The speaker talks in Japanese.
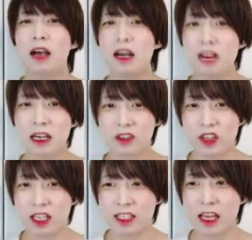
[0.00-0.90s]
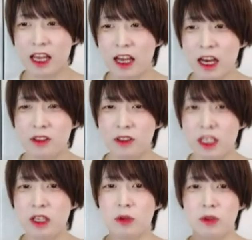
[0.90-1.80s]
あるアクションに対して、ある
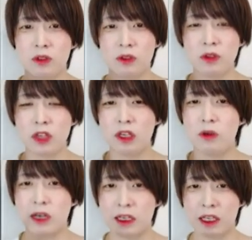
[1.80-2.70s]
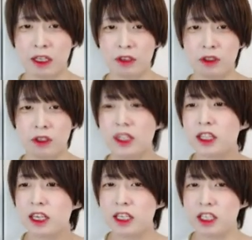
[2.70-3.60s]
キーを、どのキーを割り当てるっていう1
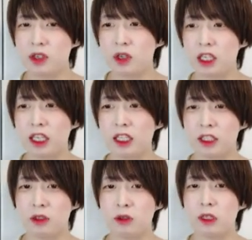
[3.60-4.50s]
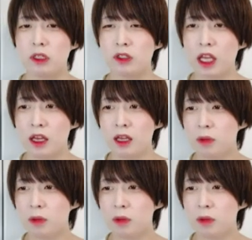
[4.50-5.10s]
対1の関係になっていることが多いので、